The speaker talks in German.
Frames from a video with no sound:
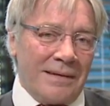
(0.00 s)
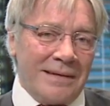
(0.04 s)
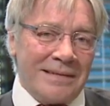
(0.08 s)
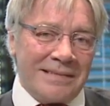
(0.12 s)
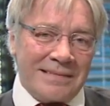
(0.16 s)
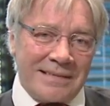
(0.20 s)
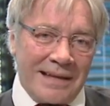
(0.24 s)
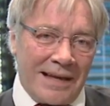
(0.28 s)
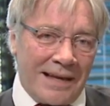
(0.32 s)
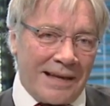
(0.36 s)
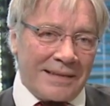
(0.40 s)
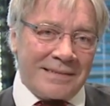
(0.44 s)

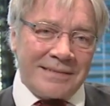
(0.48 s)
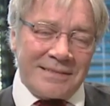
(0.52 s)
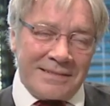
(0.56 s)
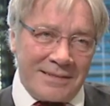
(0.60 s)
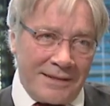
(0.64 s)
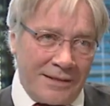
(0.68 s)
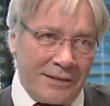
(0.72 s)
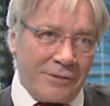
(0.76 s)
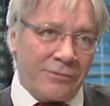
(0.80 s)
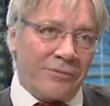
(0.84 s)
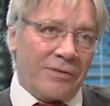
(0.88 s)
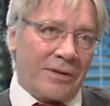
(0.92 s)
ist an
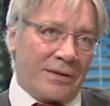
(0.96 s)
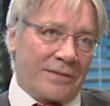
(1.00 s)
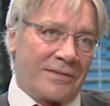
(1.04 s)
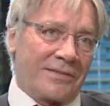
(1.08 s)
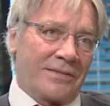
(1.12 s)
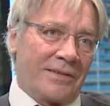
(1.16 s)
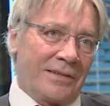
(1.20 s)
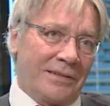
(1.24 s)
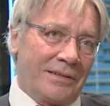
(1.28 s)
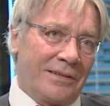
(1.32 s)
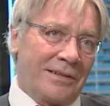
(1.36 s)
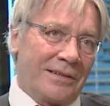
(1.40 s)
sich
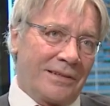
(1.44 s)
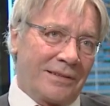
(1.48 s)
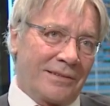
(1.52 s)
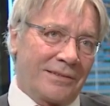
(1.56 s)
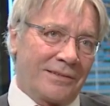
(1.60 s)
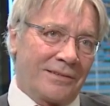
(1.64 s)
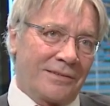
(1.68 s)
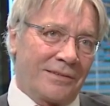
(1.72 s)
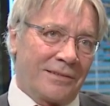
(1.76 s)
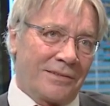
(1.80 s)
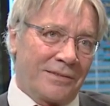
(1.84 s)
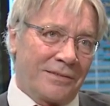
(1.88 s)

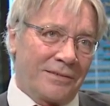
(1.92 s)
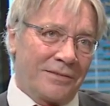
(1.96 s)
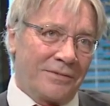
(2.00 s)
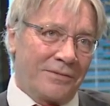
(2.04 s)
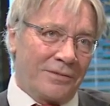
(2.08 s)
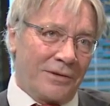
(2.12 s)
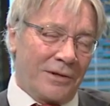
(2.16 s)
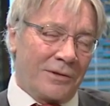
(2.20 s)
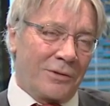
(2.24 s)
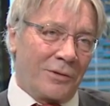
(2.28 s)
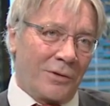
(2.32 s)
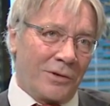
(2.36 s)
faszinierend
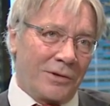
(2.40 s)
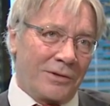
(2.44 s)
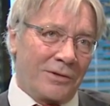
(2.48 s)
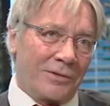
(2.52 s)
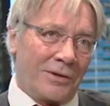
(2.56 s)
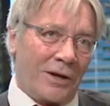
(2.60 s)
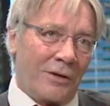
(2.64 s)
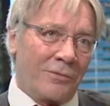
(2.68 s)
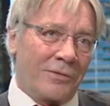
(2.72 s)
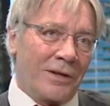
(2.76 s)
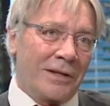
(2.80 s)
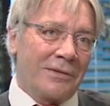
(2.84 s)
für
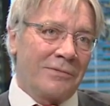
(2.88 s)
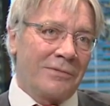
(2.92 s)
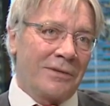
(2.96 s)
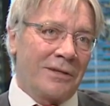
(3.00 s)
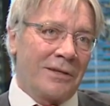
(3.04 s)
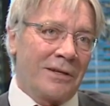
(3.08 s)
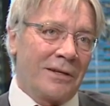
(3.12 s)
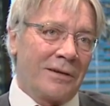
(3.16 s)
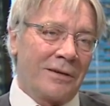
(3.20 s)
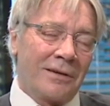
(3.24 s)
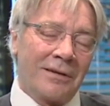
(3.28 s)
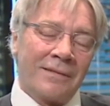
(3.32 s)
Leute, auch wenn
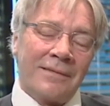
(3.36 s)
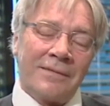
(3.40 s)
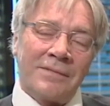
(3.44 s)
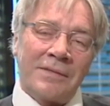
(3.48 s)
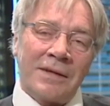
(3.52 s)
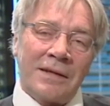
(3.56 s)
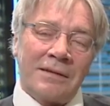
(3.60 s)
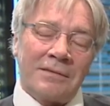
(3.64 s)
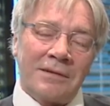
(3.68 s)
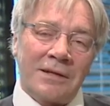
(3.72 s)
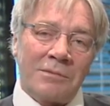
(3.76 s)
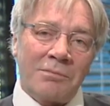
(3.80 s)
die,
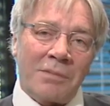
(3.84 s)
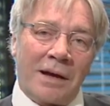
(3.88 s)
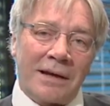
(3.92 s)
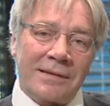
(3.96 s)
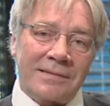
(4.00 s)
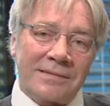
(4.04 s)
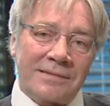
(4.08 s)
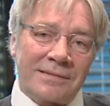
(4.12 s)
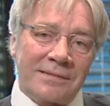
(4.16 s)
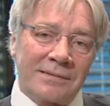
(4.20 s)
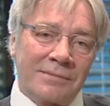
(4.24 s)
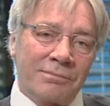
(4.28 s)
die
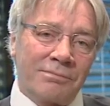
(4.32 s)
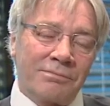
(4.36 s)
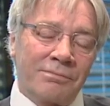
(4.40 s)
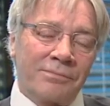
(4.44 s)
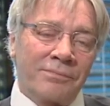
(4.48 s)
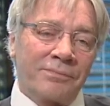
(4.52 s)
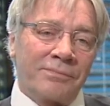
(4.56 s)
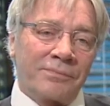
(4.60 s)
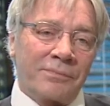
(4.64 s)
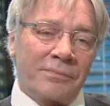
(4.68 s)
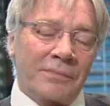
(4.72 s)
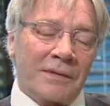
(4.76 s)
meisten
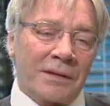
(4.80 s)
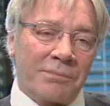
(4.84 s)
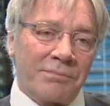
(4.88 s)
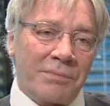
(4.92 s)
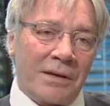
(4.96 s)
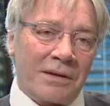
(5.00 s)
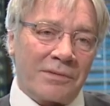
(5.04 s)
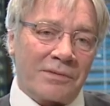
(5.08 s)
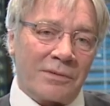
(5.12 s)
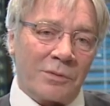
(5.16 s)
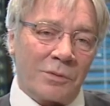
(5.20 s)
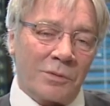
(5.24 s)

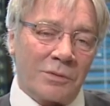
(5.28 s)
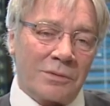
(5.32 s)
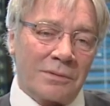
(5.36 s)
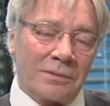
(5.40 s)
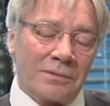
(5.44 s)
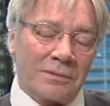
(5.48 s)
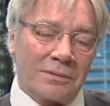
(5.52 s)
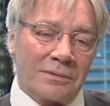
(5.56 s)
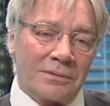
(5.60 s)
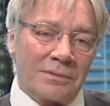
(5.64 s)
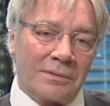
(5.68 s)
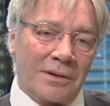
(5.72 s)

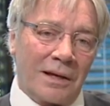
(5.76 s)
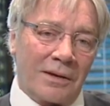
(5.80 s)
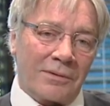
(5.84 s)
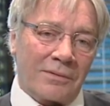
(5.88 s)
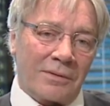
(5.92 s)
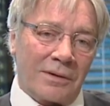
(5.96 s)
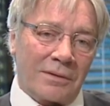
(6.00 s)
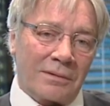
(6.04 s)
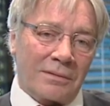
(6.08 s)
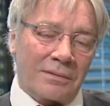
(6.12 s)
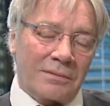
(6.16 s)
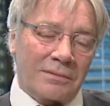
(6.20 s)
Personen
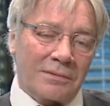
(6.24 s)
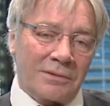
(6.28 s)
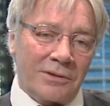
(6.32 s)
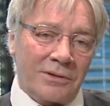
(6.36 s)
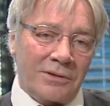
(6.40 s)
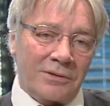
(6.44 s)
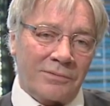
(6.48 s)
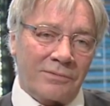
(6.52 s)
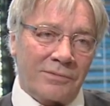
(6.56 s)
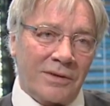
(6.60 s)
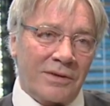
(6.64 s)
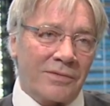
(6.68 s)
also
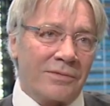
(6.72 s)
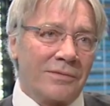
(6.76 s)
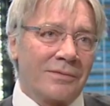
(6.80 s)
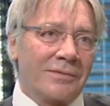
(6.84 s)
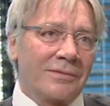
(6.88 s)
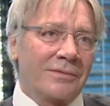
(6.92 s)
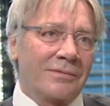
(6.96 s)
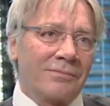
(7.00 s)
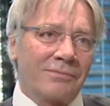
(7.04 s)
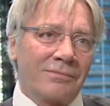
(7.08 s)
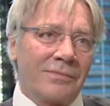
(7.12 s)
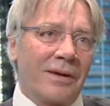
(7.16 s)
nicht
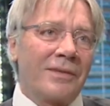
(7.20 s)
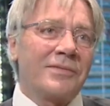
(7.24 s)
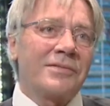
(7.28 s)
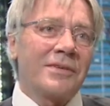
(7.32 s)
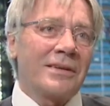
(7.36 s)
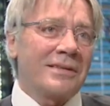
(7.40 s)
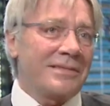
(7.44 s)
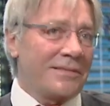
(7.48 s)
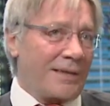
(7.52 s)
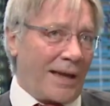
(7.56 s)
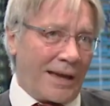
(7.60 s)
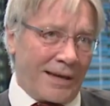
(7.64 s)
wissen, was
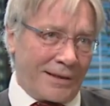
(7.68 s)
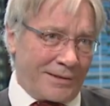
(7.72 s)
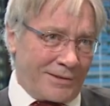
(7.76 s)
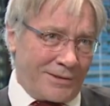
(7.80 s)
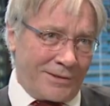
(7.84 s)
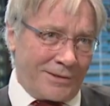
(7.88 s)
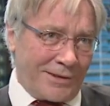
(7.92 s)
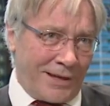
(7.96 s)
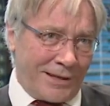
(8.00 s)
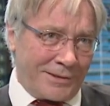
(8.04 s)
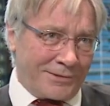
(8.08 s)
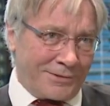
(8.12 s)
ist
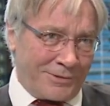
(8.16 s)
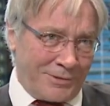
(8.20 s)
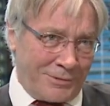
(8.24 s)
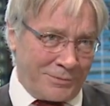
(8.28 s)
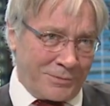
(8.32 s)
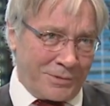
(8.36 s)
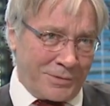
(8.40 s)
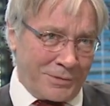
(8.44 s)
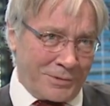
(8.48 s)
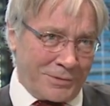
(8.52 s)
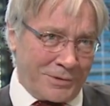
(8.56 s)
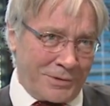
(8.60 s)
eigentlich ein
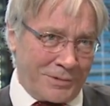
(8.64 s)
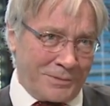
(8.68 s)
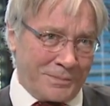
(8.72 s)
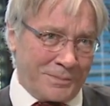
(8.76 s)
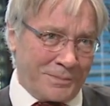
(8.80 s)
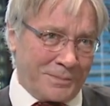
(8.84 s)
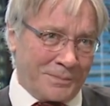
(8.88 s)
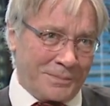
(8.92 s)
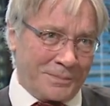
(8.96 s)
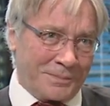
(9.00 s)
Computer.